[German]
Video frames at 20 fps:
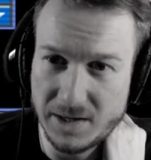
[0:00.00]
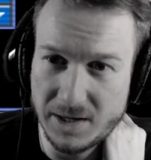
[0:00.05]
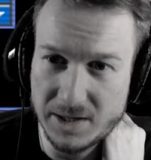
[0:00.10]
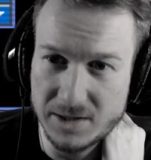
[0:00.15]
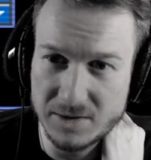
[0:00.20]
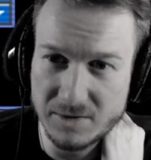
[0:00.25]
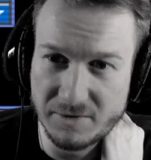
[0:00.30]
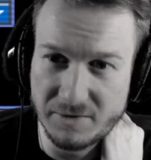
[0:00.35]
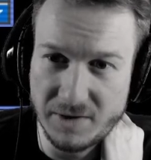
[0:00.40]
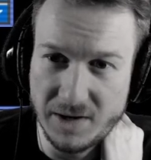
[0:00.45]
nicht
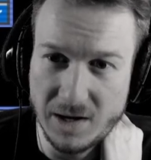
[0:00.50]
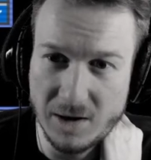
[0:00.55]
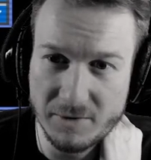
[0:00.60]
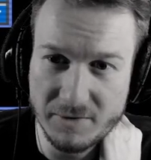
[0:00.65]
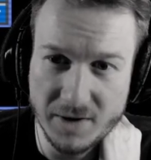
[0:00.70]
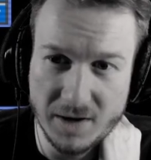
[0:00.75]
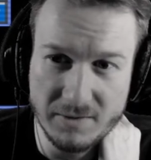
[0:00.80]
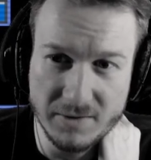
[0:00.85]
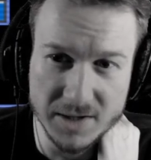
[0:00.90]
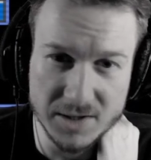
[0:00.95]
zu viel
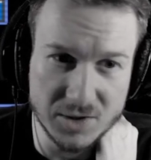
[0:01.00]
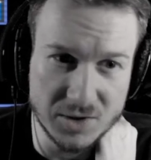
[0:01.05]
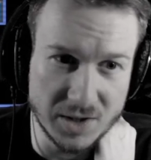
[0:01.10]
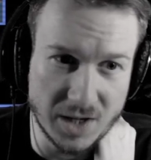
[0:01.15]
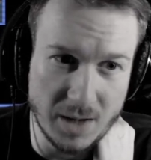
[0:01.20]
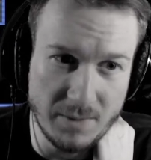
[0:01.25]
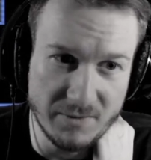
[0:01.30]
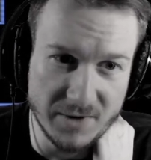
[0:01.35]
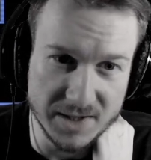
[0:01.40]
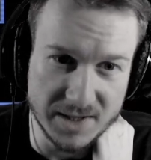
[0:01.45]
auf irgendwas zu
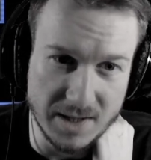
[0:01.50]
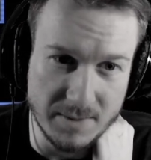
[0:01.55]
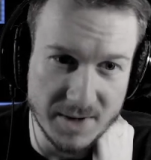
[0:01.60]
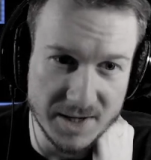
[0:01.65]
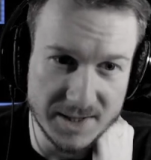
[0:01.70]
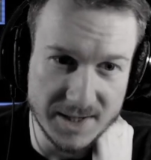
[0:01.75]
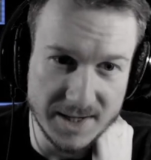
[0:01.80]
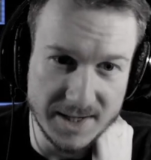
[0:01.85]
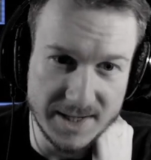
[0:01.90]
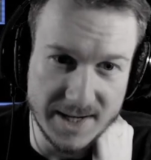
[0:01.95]
geben, was
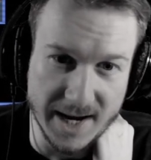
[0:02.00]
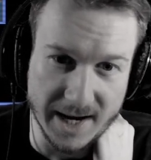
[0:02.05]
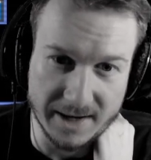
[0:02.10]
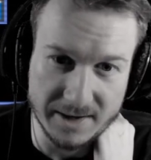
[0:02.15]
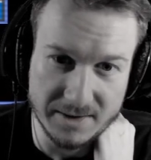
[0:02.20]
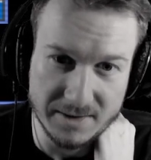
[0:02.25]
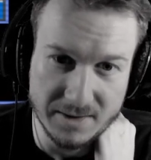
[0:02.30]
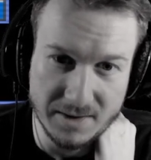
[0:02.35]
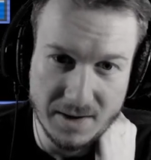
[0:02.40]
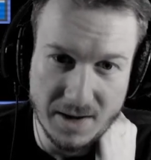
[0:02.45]
jemand
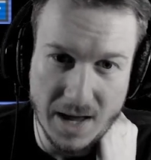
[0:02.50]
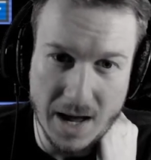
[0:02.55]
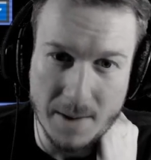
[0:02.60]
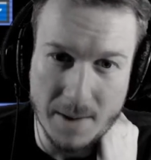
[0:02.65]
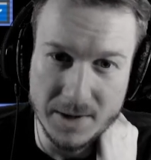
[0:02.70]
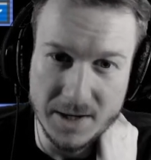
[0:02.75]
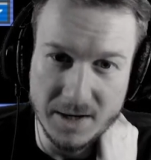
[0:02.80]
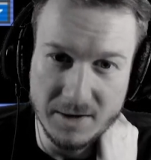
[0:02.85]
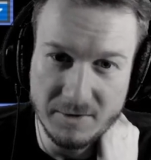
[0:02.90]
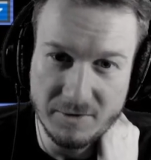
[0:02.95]
entdeckt.
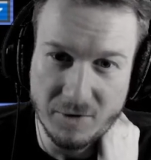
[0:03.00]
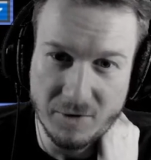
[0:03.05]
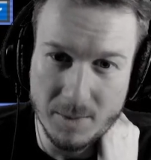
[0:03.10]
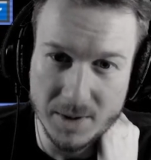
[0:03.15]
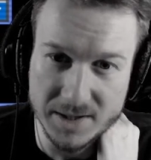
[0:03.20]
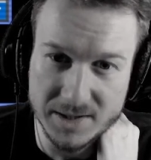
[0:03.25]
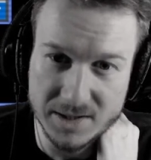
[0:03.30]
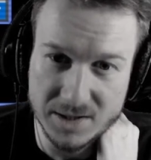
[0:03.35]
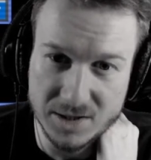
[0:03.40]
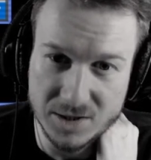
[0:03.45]
Aber die
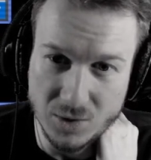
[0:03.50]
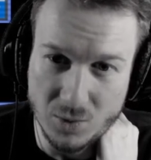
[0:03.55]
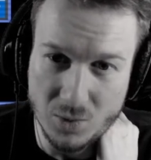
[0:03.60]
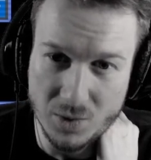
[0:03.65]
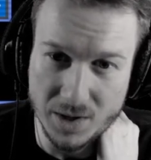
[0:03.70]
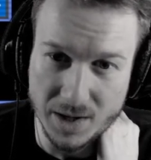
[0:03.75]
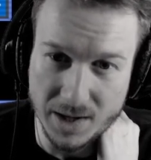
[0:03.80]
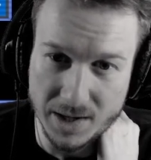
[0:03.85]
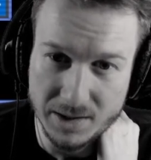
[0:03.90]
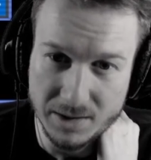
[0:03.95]

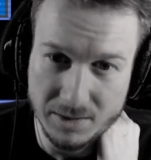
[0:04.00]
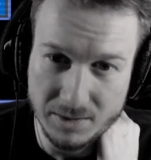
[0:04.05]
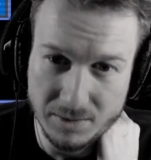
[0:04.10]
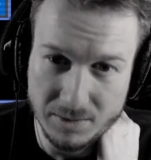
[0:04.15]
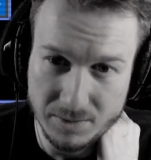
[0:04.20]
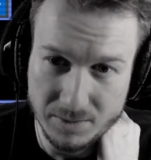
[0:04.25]
Informationen,